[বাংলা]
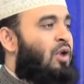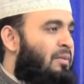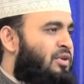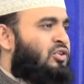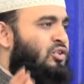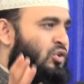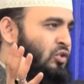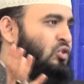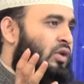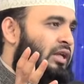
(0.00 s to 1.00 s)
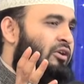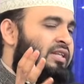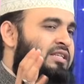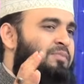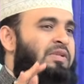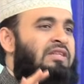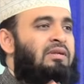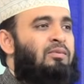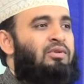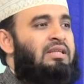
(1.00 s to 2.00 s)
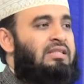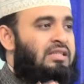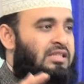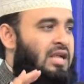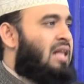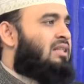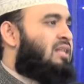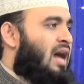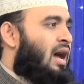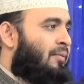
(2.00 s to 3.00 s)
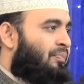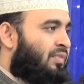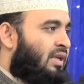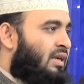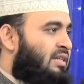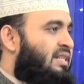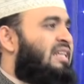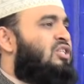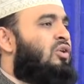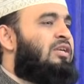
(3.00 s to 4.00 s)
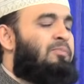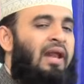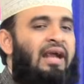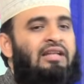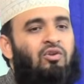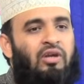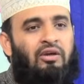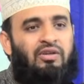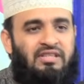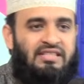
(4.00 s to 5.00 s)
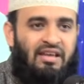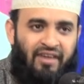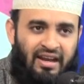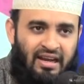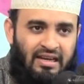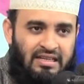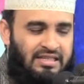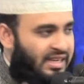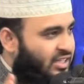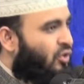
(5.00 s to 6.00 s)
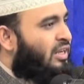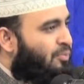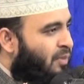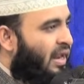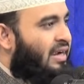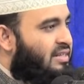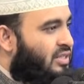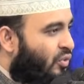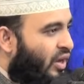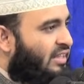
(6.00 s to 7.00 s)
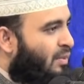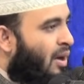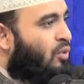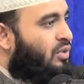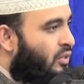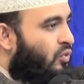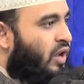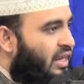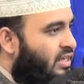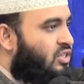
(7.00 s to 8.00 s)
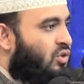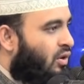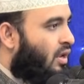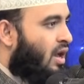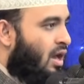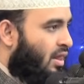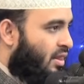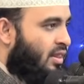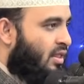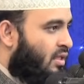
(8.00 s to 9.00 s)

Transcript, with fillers: মহাবিশ্ব যখন তৈরি হয়েছে পৃথিবীর মধ্যে সাতটা টেকটনিক প্লেট তৈরি হয়েছে সেভেন টেকটনিক প্লেটস ক্রিয়েট দ্য মাউন্টেন রেঞ্জ অন আর্থ